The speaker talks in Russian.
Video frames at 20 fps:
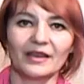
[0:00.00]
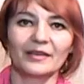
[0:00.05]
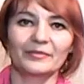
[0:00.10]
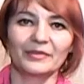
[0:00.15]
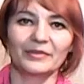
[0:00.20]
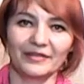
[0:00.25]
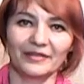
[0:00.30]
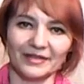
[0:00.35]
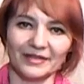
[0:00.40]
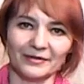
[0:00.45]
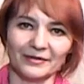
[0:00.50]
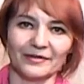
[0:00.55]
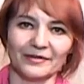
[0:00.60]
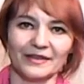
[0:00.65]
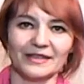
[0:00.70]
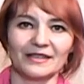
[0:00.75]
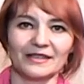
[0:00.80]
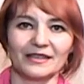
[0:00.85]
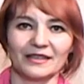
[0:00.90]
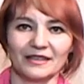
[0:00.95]
Приветствую
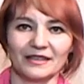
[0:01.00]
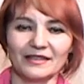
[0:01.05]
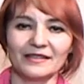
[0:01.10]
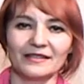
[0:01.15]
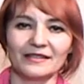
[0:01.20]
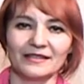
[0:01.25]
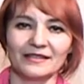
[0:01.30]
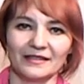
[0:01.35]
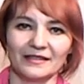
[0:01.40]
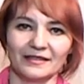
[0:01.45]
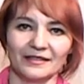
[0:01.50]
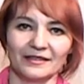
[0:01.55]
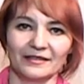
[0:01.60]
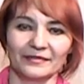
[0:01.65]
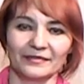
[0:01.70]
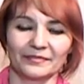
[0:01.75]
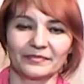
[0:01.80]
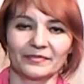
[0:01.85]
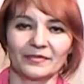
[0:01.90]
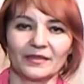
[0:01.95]
вас, дорогие зрители!
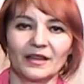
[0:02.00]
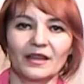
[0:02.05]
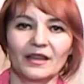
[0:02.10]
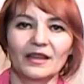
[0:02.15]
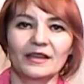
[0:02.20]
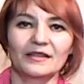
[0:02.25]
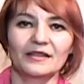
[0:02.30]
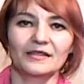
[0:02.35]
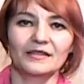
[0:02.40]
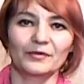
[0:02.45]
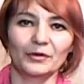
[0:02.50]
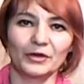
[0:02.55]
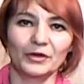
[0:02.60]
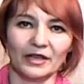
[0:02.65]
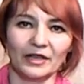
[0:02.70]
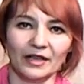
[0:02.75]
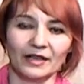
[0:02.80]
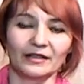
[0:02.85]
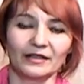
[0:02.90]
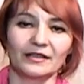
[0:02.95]

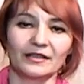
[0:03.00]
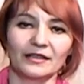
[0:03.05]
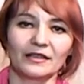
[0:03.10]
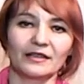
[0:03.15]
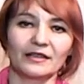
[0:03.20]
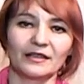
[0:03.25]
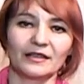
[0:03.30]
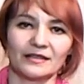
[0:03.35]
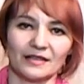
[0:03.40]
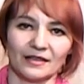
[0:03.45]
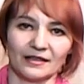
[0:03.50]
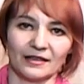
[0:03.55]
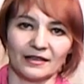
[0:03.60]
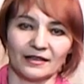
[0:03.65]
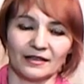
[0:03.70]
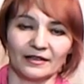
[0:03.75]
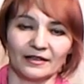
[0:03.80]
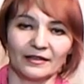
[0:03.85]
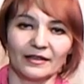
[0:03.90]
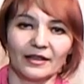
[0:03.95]
Сегодня я, Татьяна
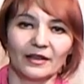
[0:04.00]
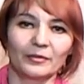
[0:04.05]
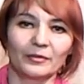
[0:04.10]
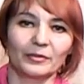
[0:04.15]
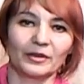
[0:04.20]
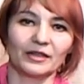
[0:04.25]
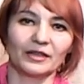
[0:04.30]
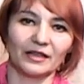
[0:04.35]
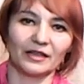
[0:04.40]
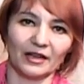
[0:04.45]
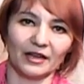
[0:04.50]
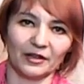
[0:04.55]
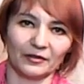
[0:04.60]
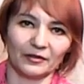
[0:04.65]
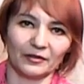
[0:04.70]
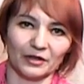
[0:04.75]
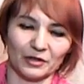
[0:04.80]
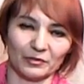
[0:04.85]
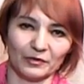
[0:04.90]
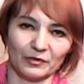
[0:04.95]
Касаткина, предлагаю
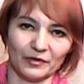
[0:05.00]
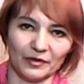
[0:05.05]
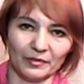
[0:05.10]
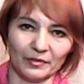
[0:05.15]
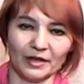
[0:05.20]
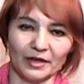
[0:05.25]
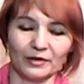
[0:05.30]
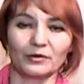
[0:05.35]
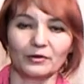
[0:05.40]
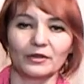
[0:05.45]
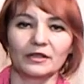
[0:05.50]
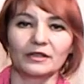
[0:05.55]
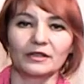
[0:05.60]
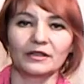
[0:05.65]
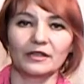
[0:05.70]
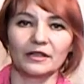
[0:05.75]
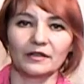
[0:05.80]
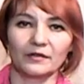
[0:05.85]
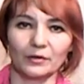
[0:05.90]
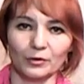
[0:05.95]
вашему вниманию
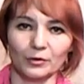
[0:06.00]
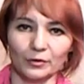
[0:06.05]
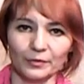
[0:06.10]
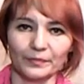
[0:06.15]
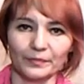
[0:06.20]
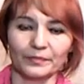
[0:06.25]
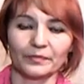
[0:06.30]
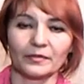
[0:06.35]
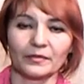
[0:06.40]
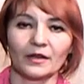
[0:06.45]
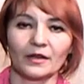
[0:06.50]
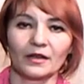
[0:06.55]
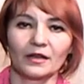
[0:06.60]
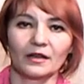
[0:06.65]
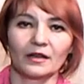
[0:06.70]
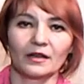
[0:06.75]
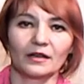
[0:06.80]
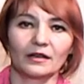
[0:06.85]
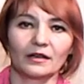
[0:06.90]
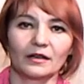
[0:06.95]
интервью
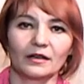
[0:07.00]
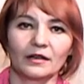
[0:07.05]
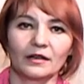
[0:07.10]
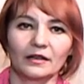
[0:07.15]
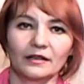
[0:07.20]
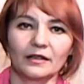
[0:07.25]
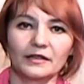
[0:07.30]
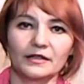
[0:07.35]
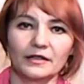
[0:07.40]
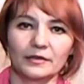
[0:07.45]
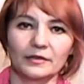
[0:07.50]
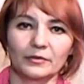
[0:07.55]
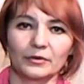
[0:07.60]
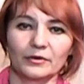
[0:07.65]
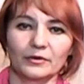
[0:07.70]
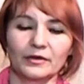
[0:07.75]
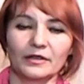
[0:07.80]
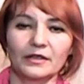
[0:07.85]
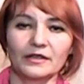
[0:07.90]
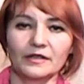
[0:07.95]
э, на
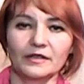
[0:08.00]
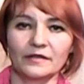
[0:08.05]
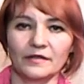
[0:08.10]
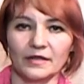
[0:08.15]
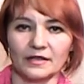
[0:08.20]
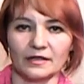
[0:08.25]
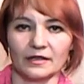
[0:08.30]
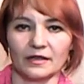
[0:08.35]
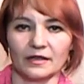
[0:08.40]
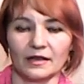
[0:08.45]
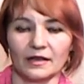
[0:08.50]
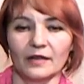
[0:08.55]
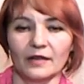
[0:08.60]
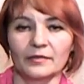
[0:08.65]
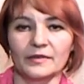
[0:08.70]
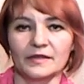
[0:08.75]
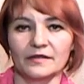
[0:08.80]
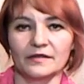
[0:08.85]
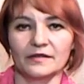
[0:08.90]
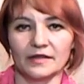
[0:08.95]
тему «Неизвестное
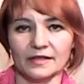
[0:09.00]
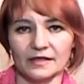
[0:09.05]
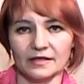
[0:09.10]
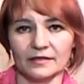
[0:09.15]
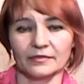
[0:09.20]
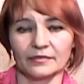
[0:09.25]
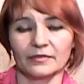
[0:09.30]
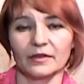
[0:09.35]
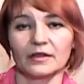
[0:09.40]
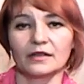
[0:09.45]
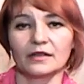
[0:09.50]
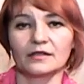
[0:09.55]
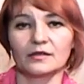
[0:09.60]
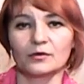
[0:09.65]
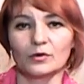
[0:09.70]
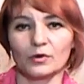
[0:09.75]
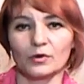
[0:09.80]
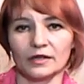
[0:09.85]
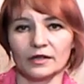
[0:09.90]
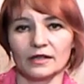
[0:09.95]
об известном» из
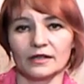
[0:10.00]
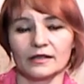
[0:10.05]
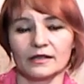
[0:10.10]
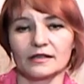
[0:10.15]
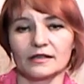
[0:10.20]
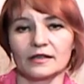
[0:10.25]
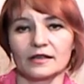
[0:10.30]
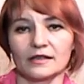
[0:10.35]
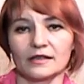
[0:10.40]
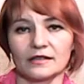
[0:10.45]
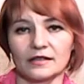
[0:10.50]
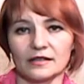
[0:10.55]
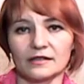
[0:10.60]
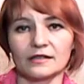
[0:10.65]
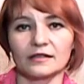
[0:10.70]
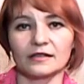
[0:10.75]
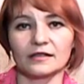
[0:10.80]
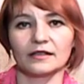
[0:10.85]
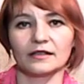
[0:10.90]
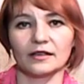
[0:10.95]
города
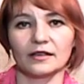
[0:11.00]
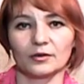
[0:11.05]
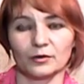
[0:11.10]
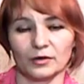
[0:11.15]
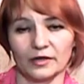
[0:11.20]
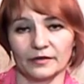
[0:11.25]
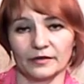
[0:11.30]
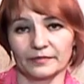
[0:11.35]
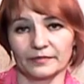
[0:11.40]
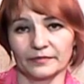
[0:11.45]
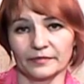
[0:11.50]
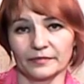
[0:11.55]
Закозлинск на дороге,